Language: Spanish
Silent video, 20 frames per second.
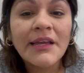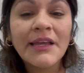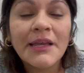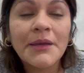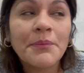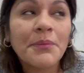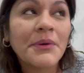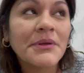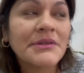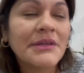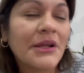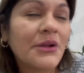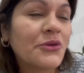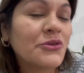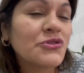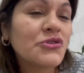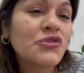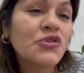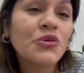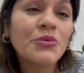y pues a
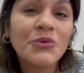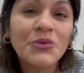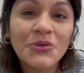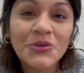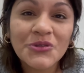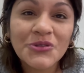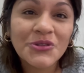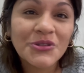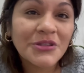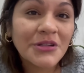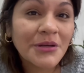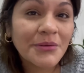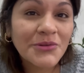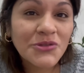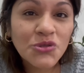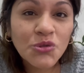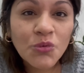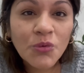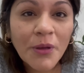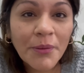los 5 minutos otra
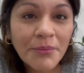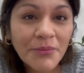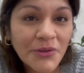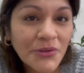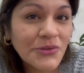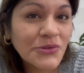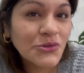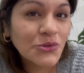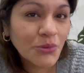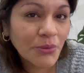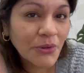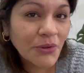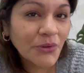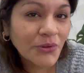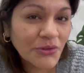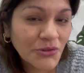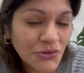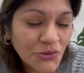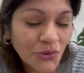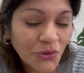vez sube, sube
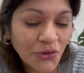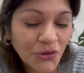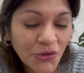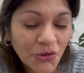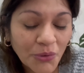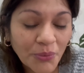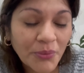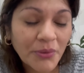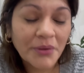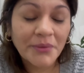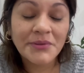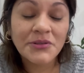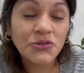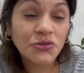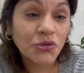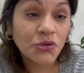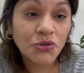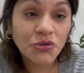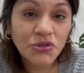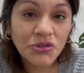donde estoy yo, porque a
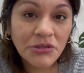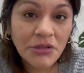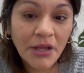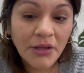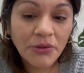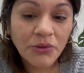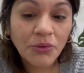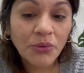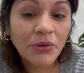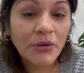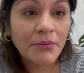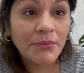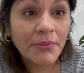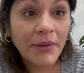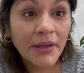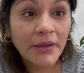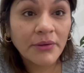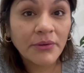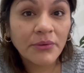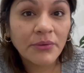estoy cocinando
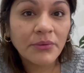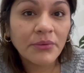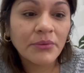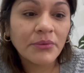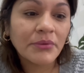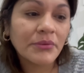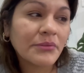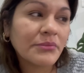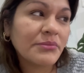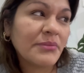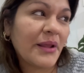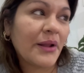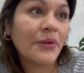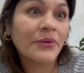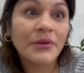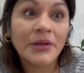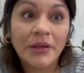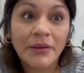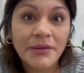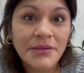limpiando o
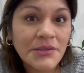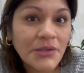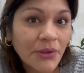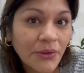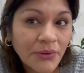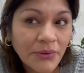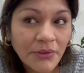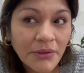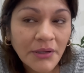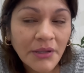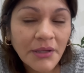viendo televisión.